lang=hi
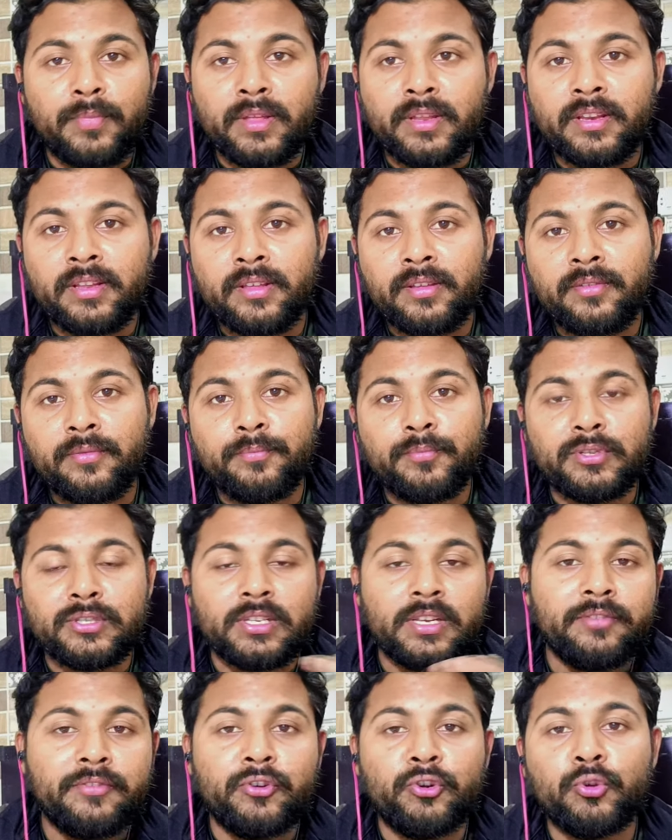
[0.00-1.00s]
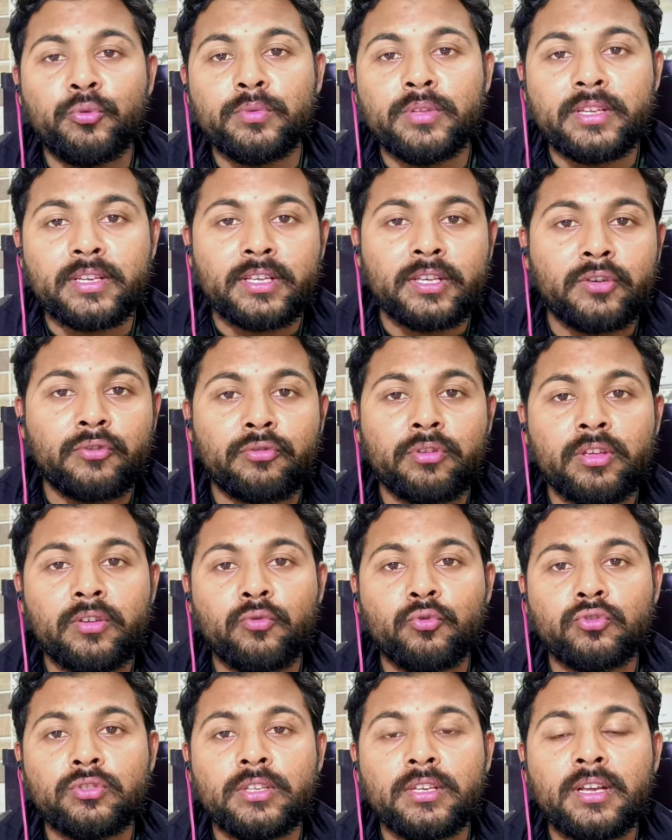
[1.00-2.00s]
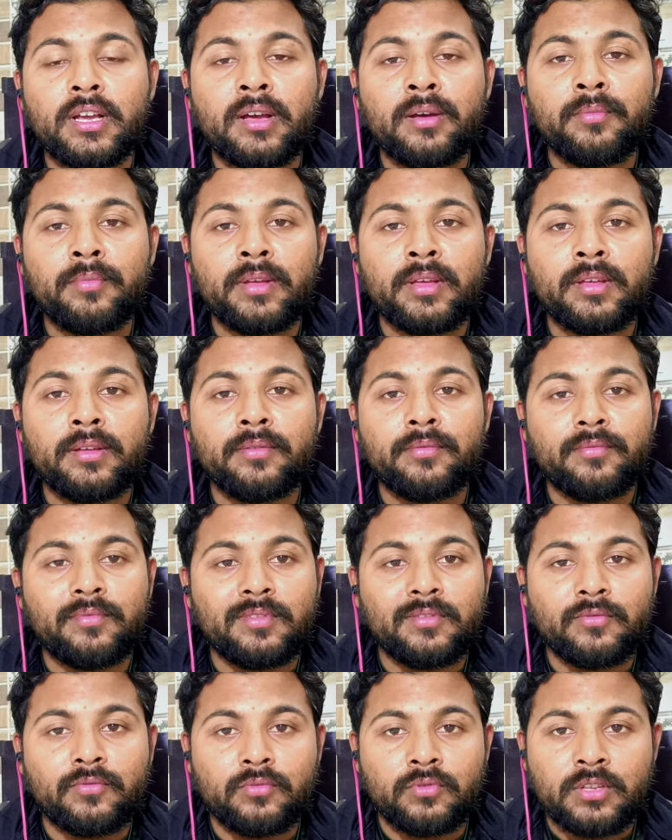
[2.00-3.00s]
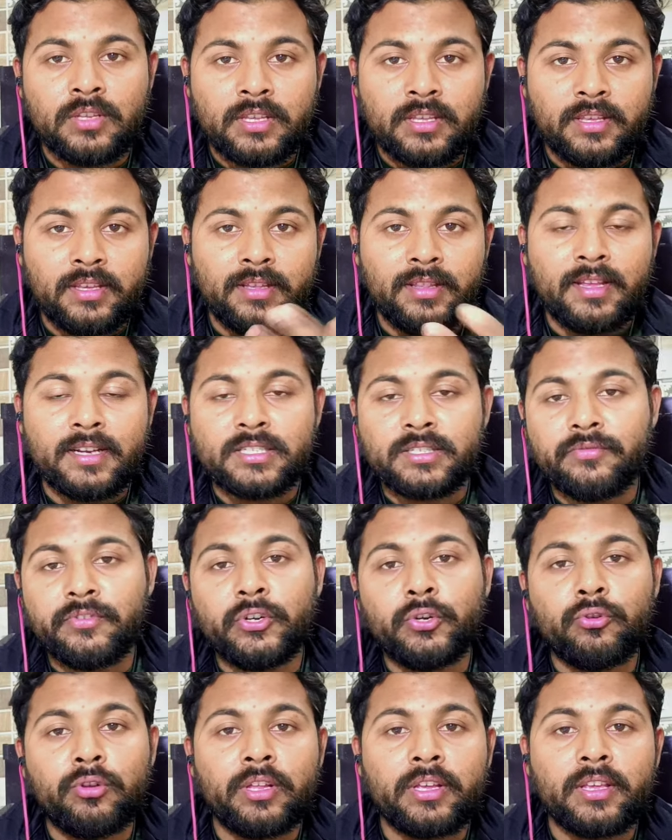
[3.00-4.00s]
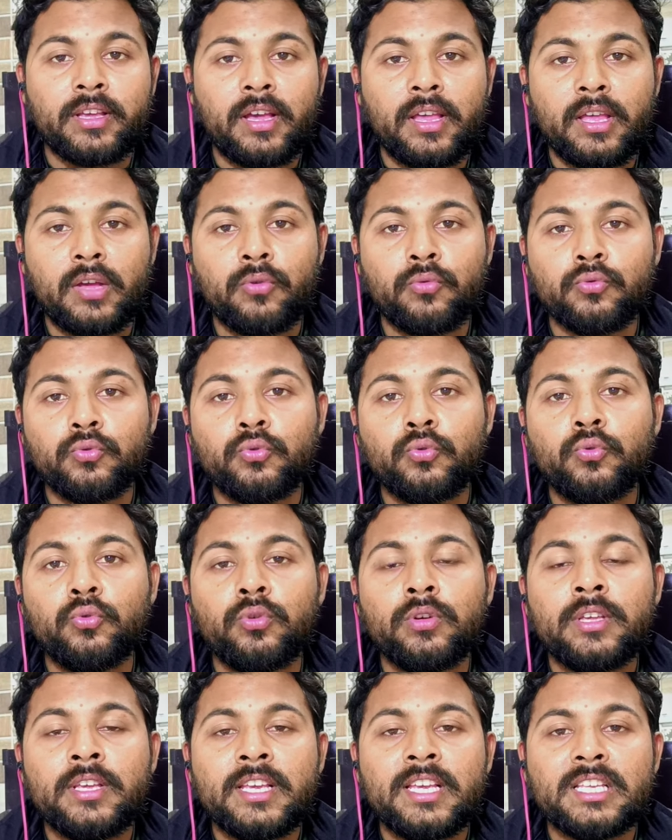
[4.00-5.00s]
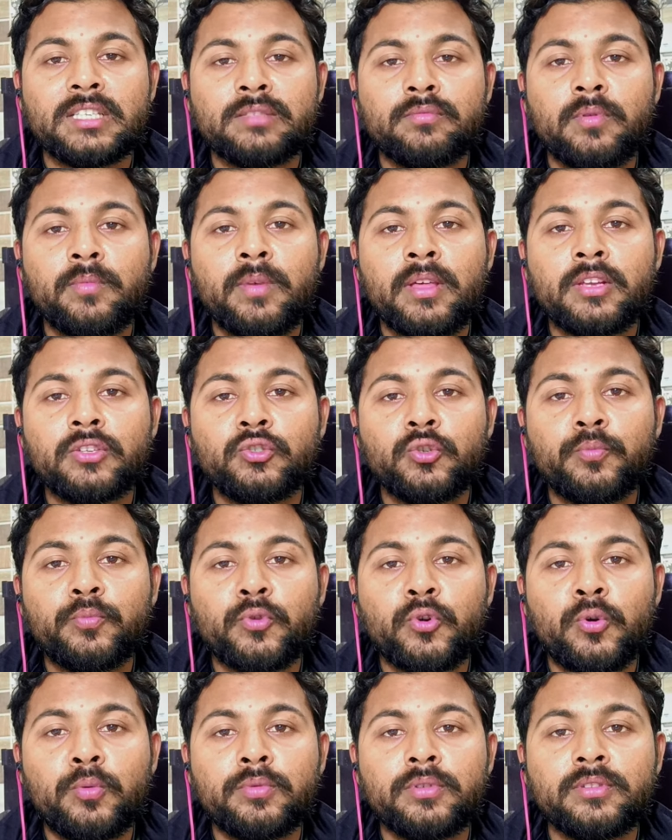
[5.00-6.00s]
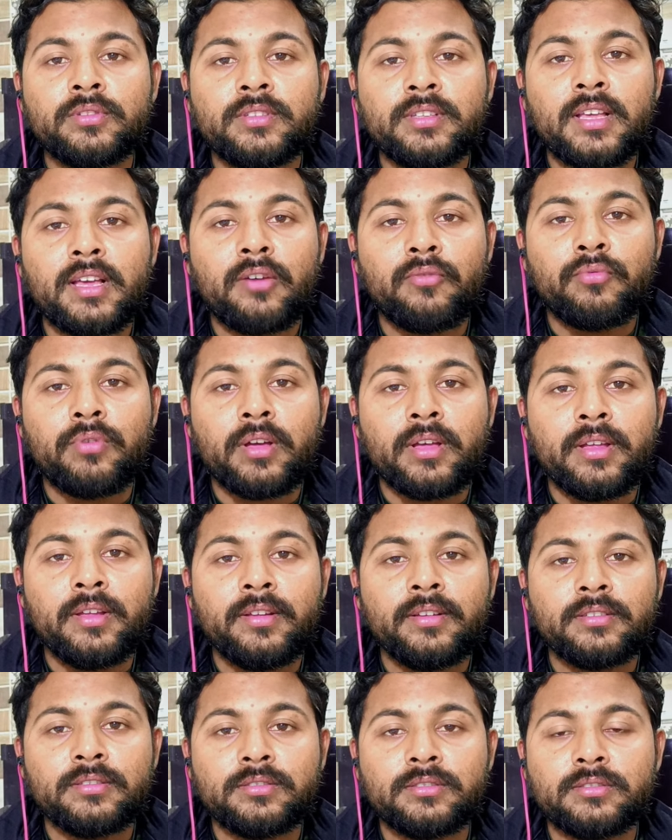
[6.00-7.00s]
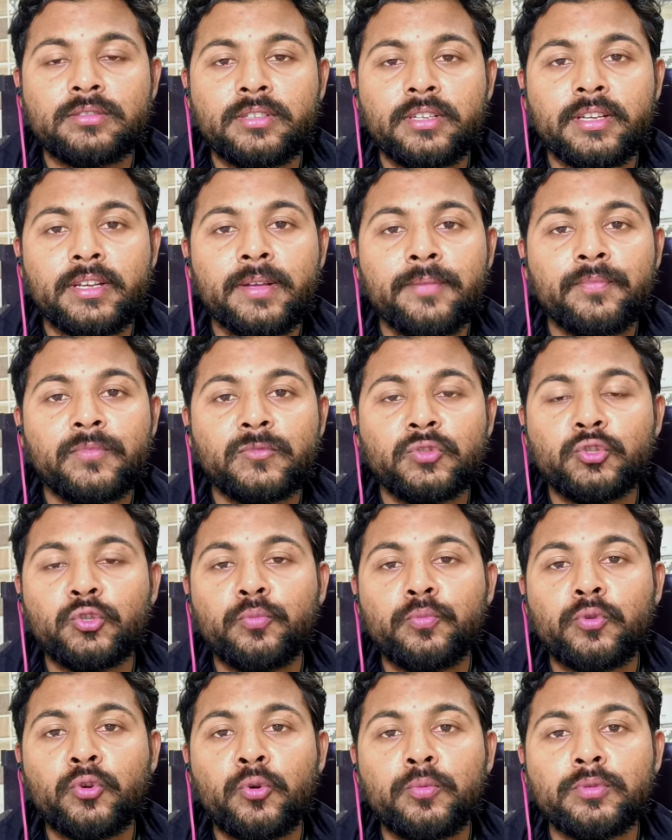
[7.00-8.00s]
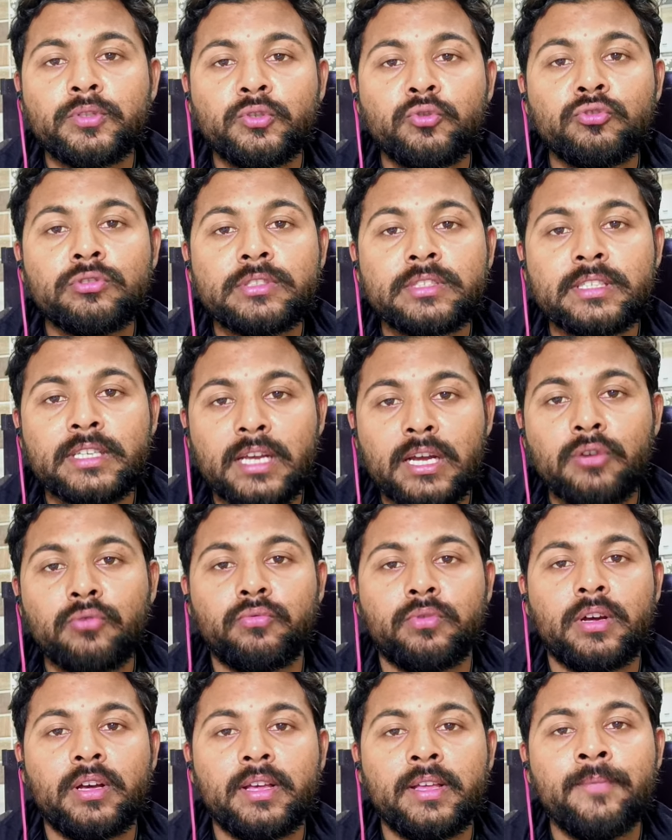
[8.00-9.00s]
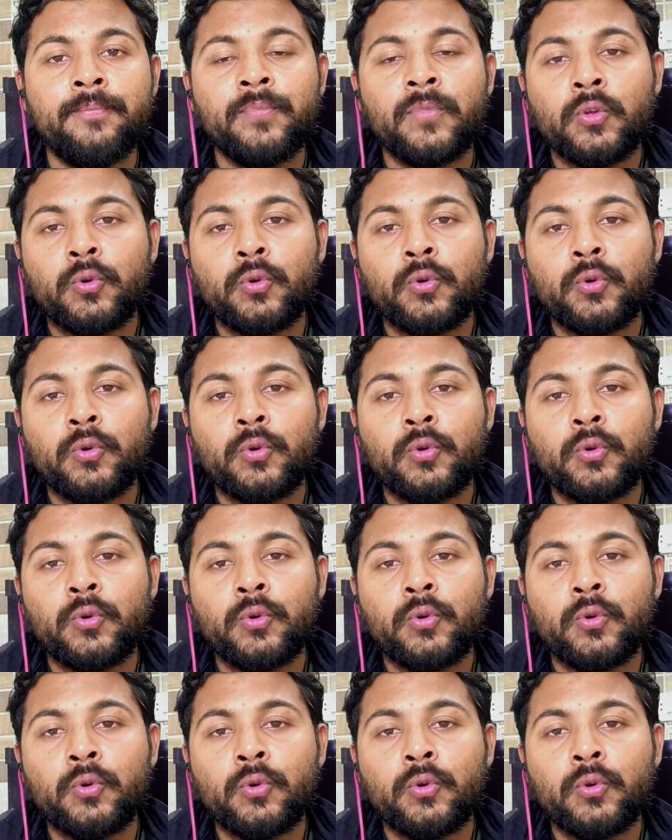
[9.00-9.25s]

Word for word: मेरी पिछली वीडियो में देखे होंगे उसी का मैं ये नेक्स्ट वीडियो लेके आया हूँ तो इसमें मैंने जो प्रॉम्प्ट दिया हुआ है ठीक है जो प्रॉम्प्ट यूज किया हुआ है